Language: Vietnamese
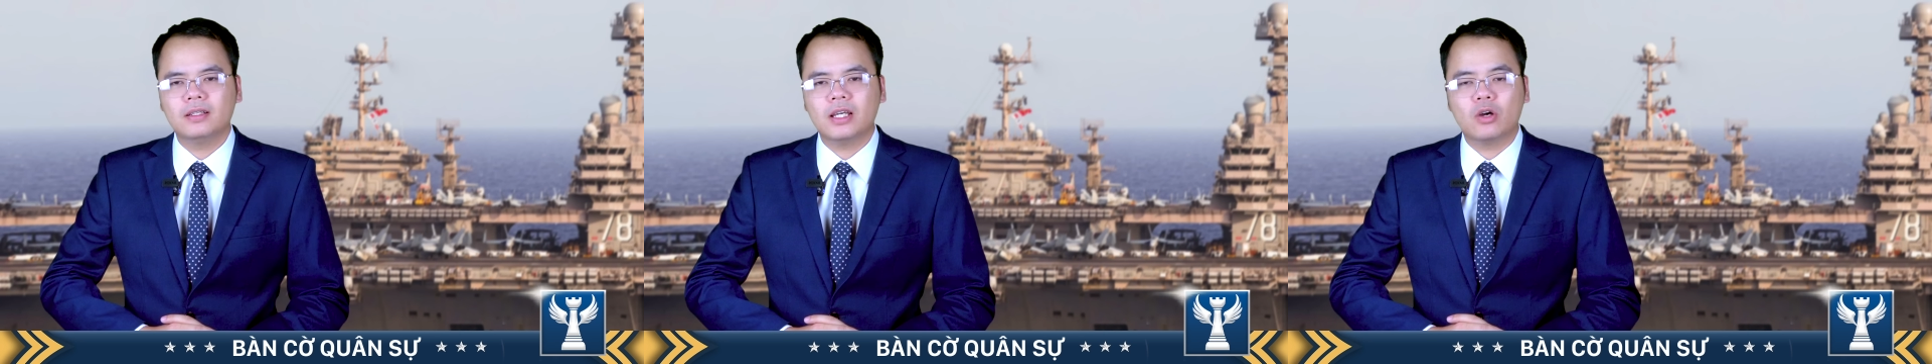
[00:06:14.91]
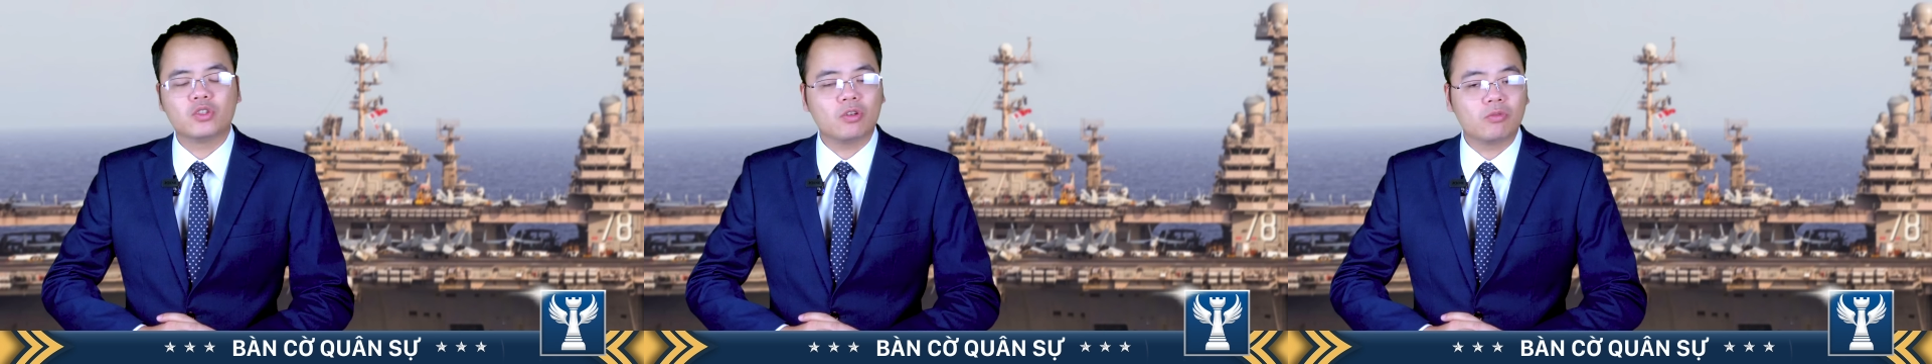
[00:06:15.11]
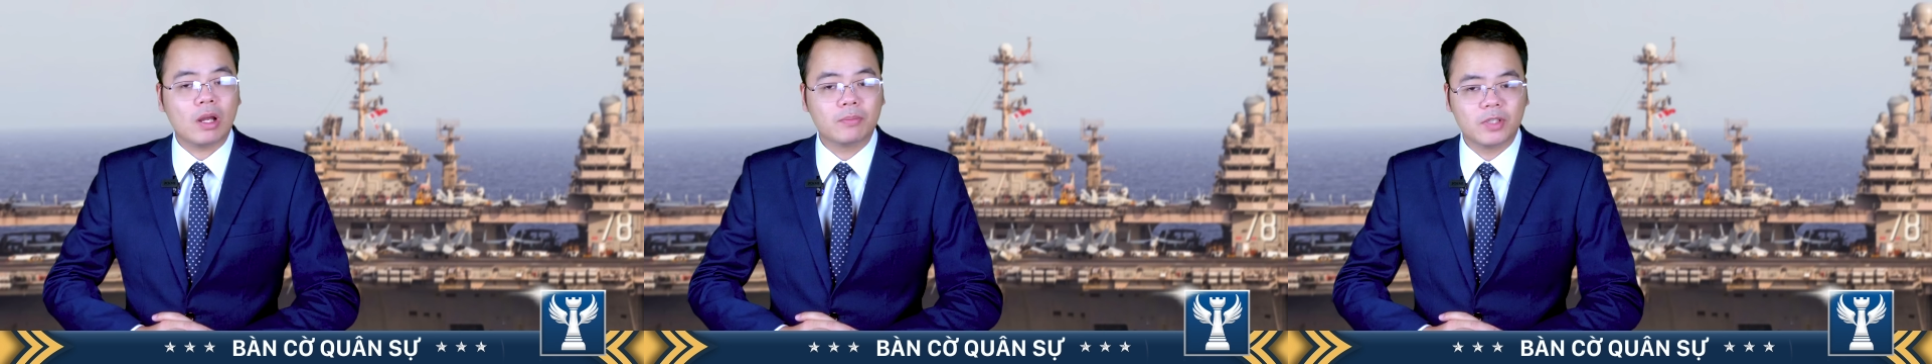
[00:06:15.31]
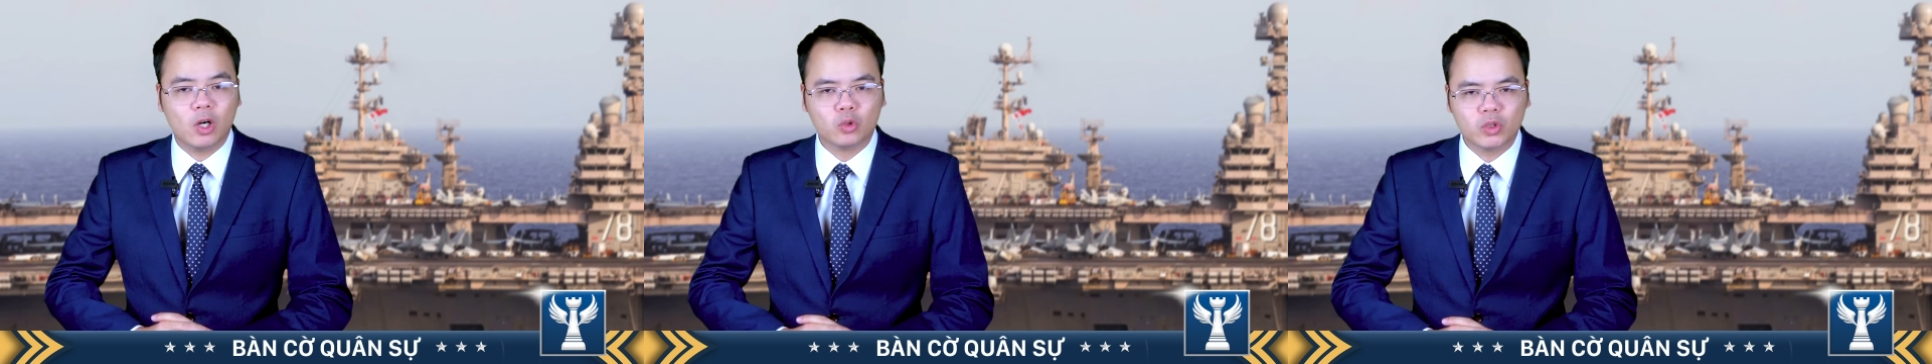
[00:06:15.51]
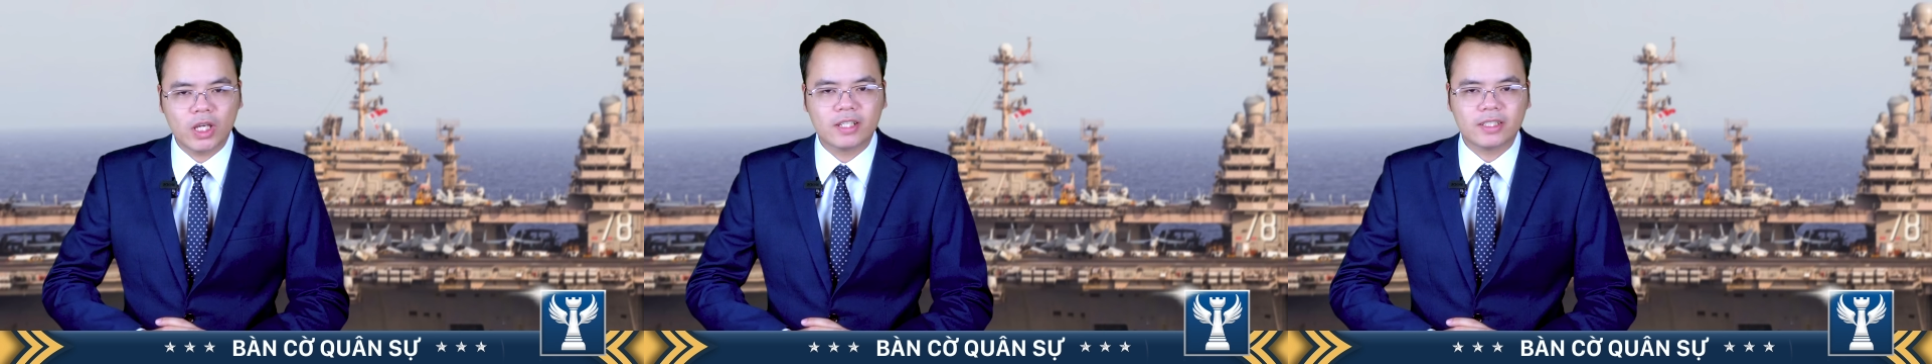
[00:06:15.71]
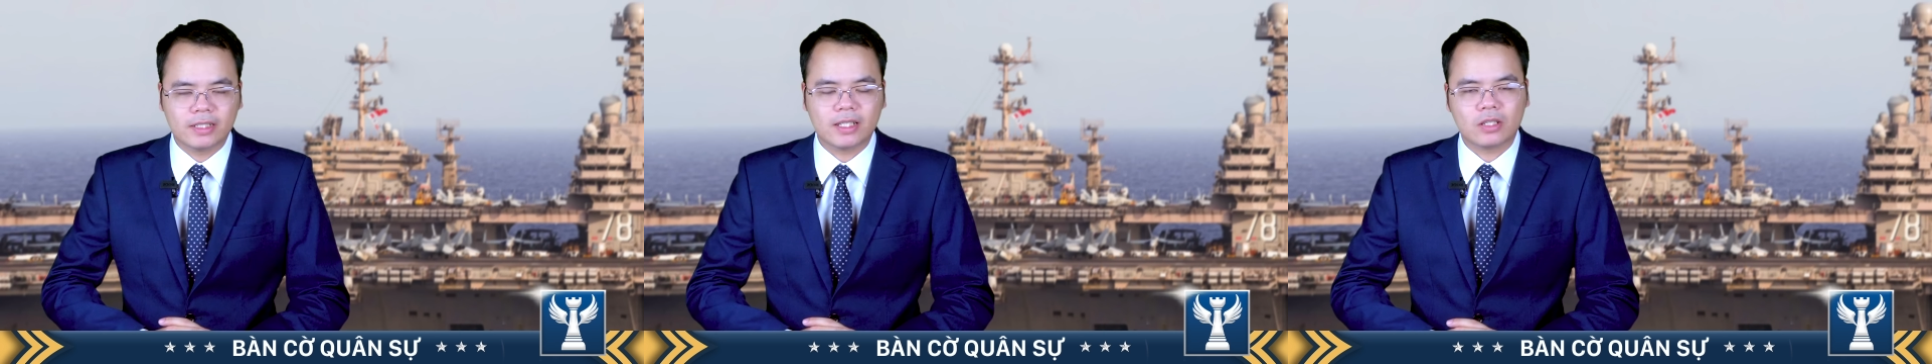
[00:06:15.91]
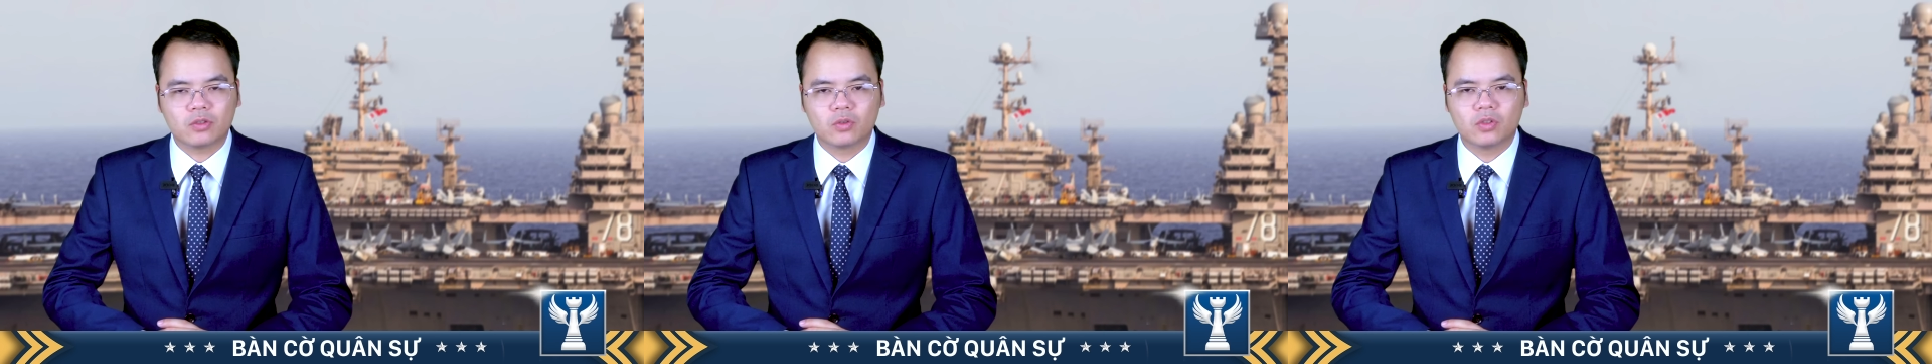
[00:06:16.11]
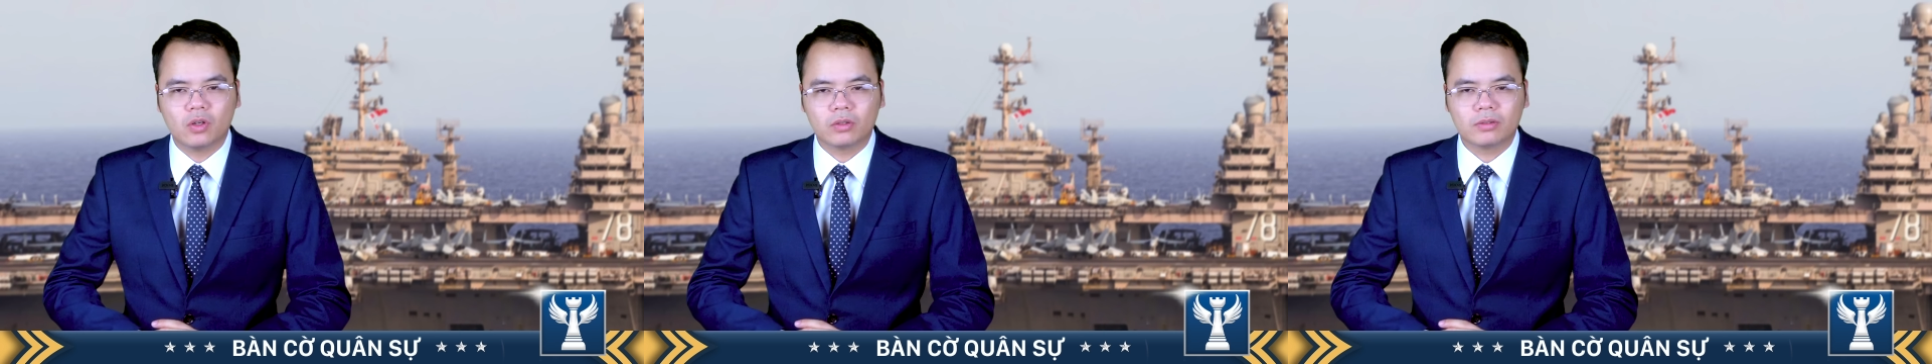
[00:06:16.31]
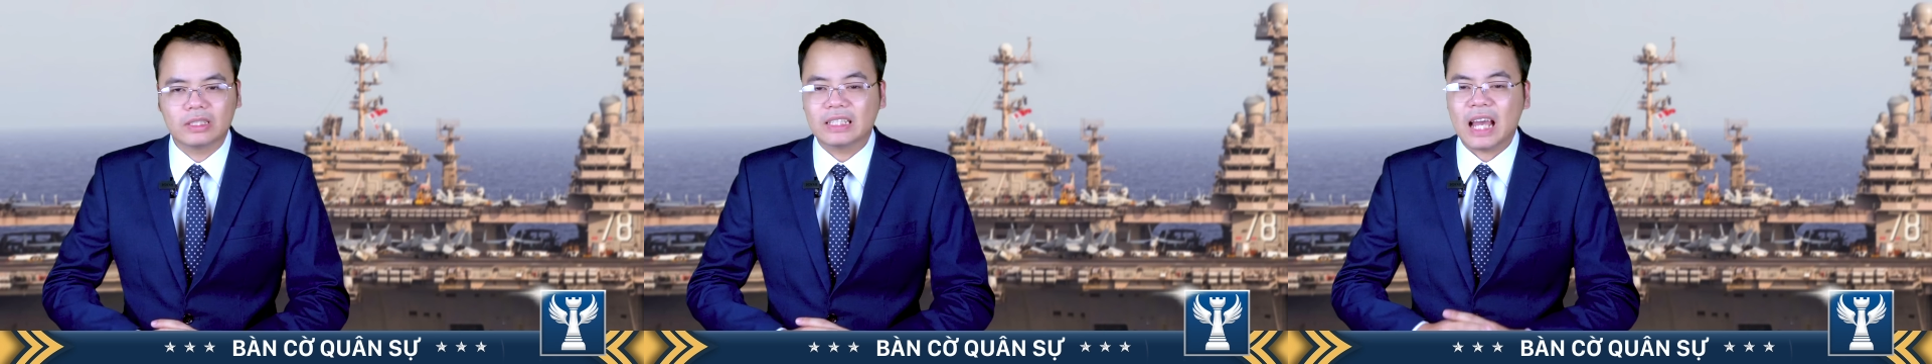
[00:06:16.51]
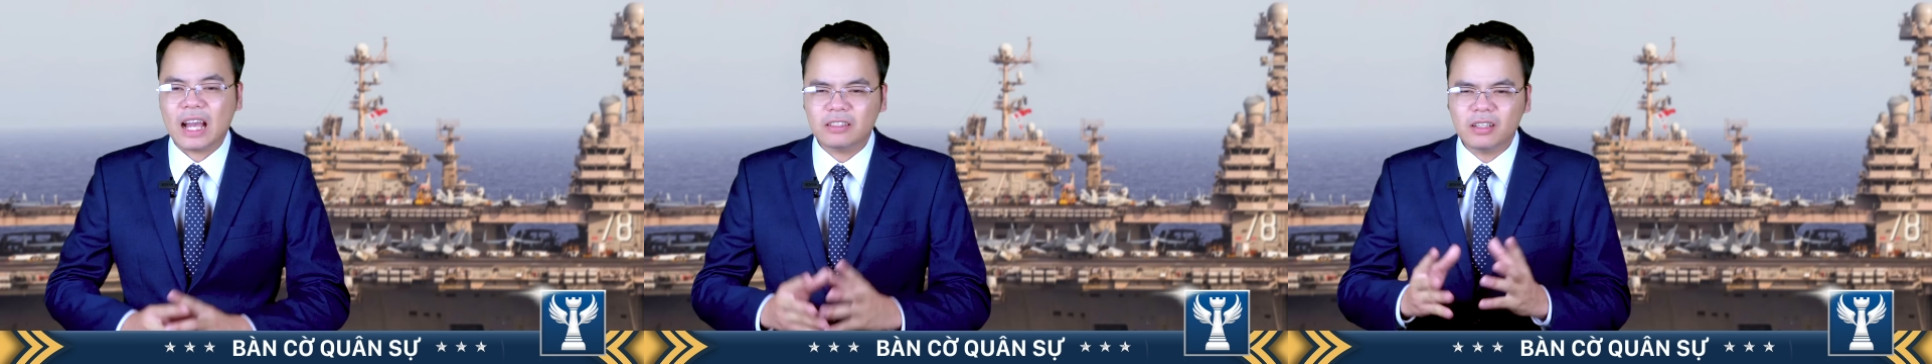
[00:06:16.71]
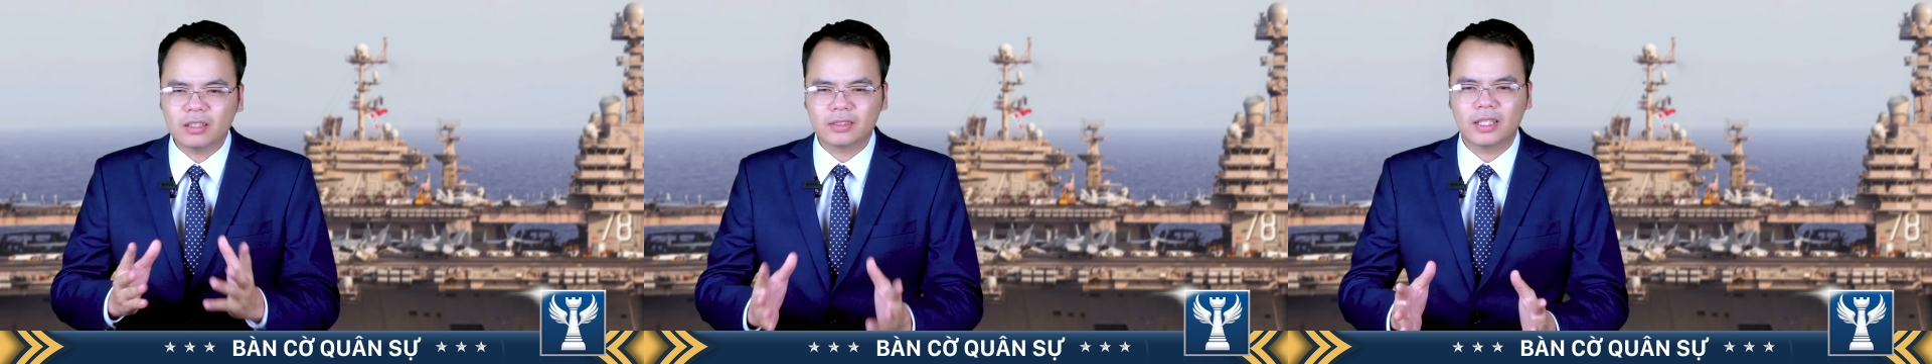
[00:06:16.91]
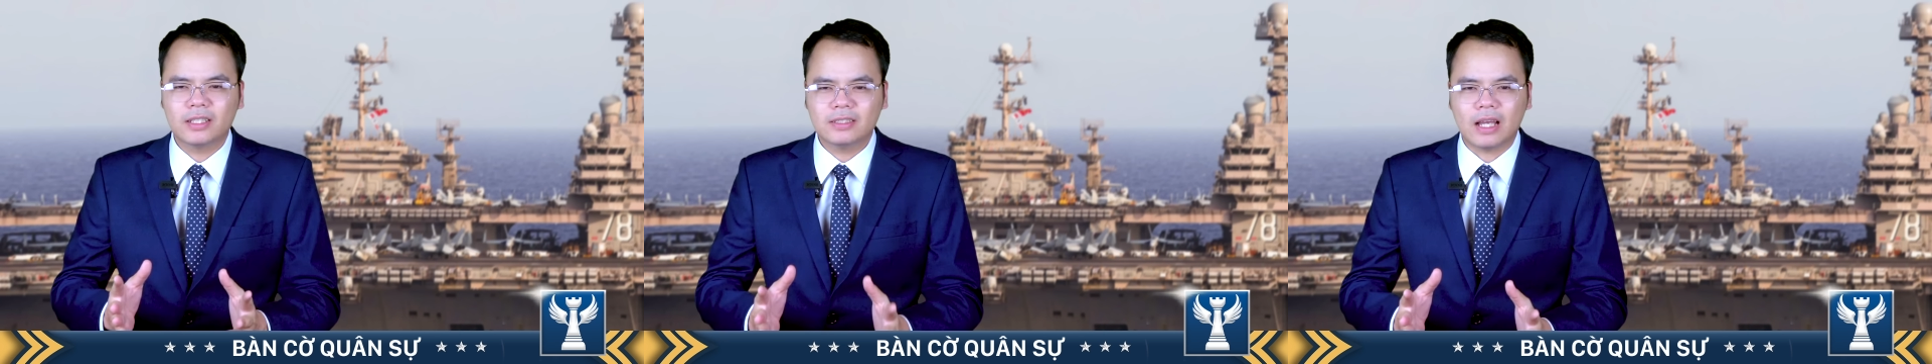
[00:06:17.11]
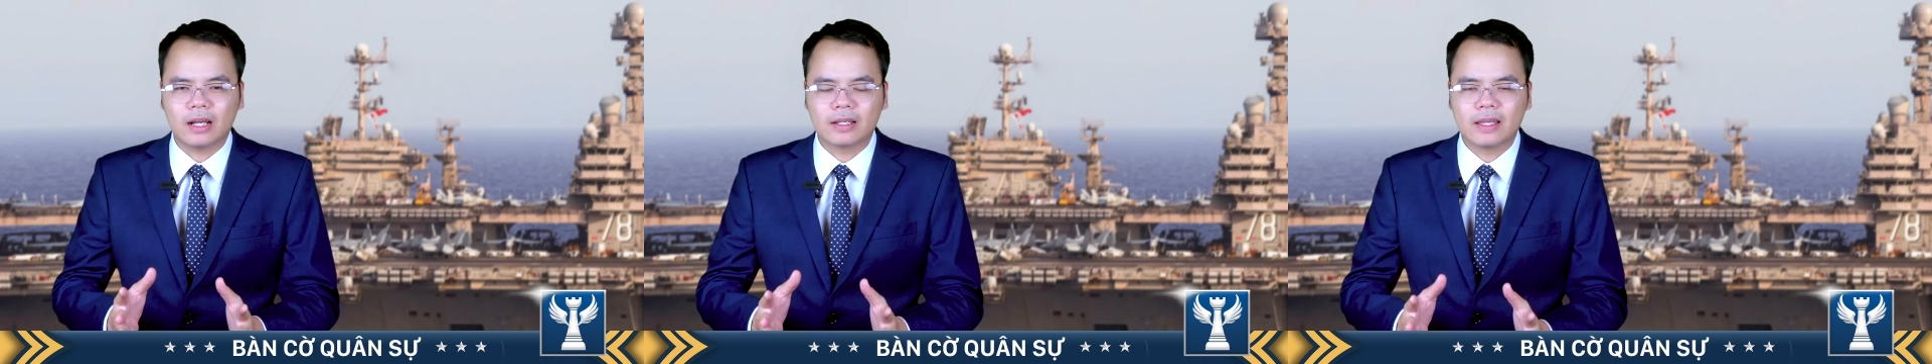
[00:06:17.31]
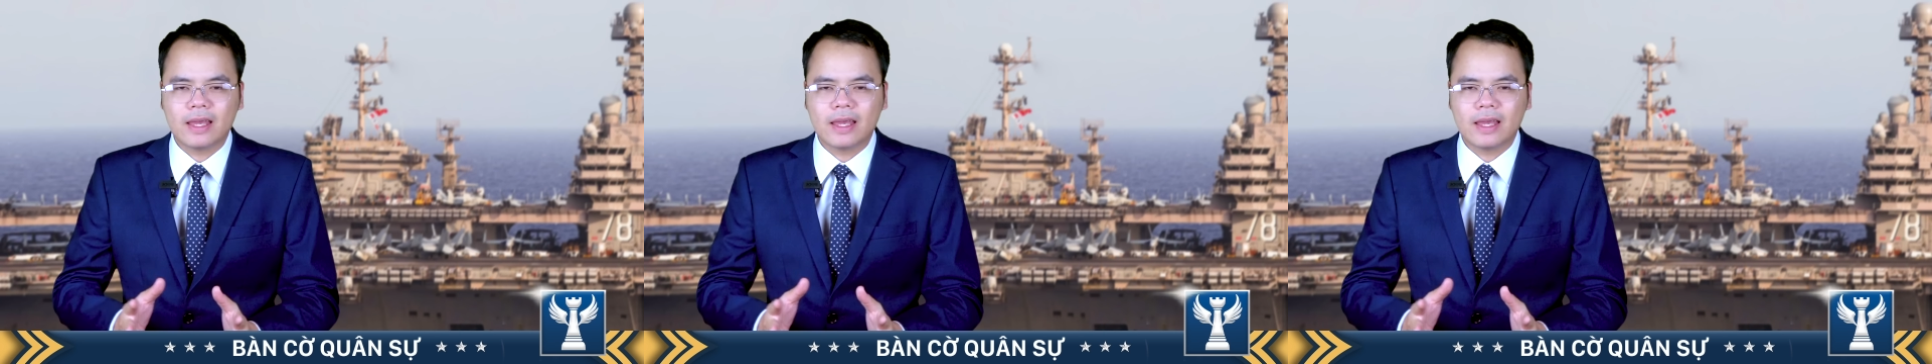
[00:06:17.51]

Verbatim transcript: liệu trong năm đầu tiên xảy ra xung đột đã ước tính rằng